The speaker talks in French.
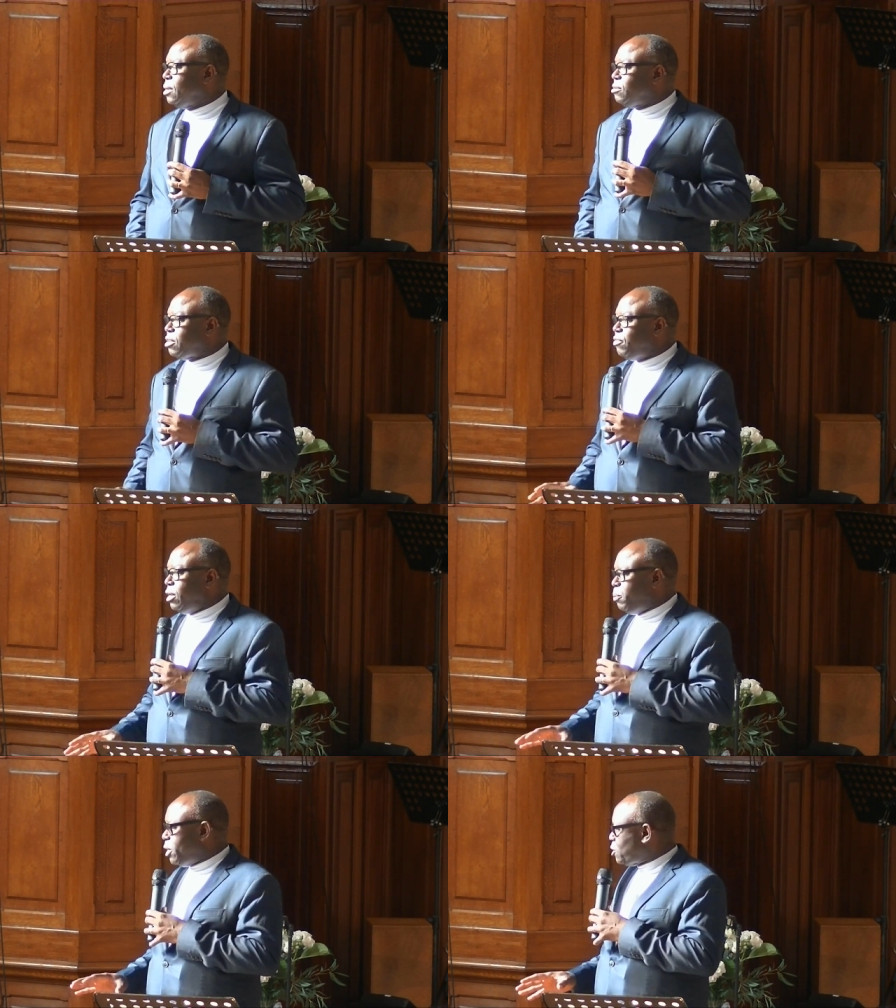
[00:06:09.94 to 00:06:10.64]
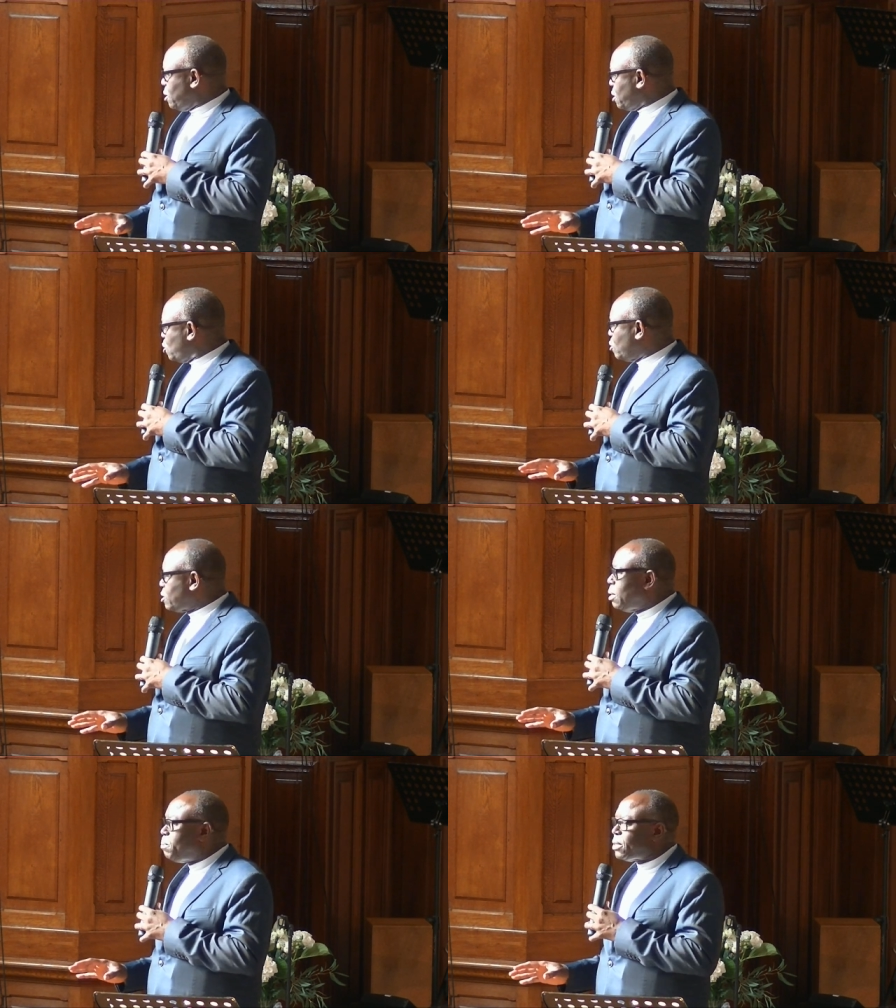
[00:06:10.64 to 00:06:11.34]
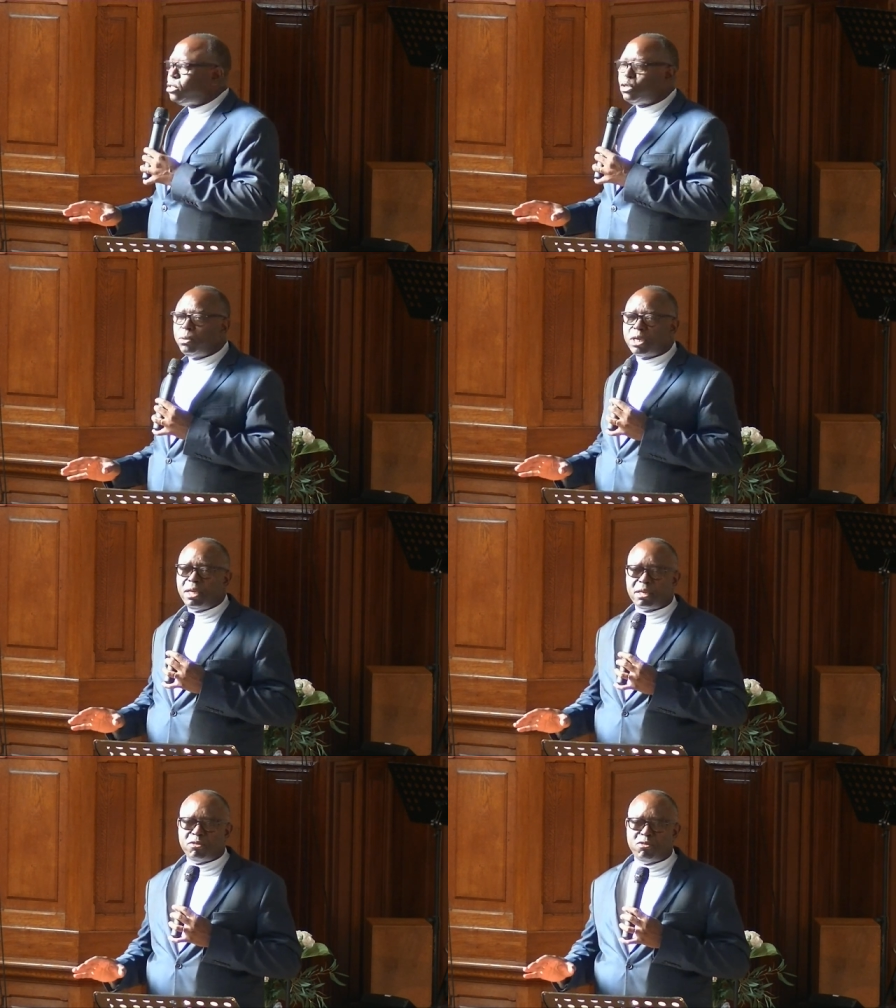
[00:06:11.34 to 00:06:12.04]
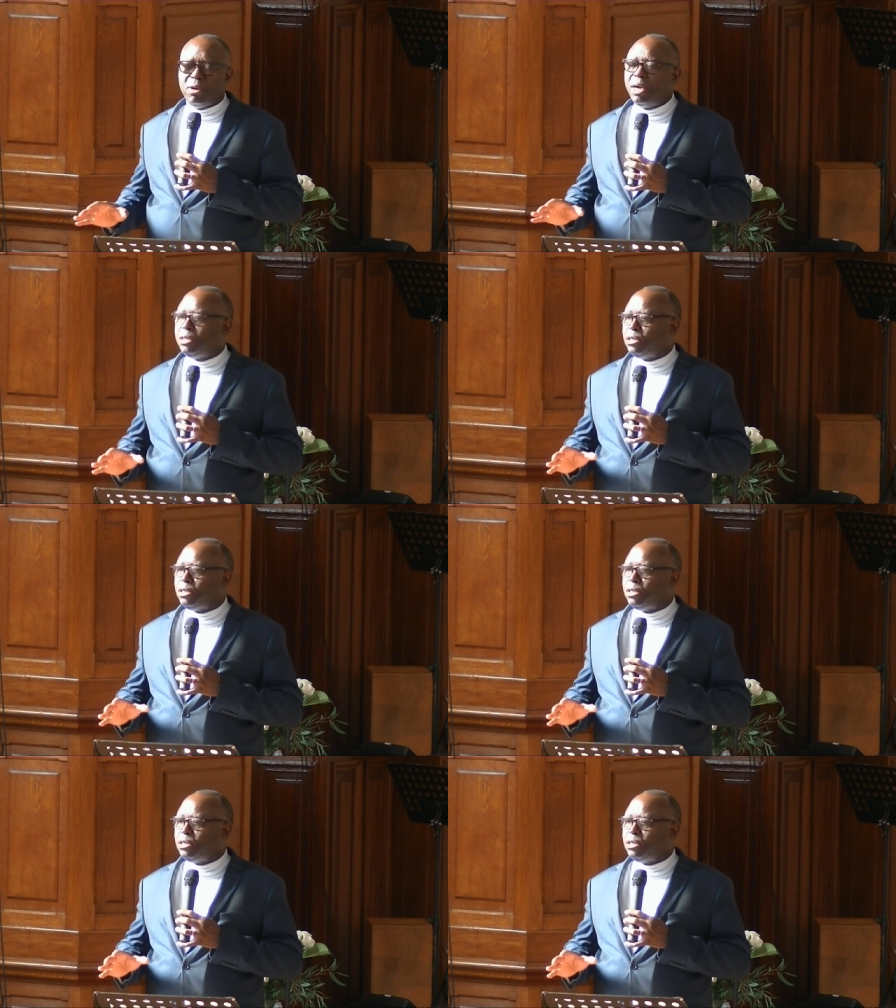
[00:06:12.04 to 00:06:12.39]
Vous savez, les personnes qui sont en prison, quelquefois,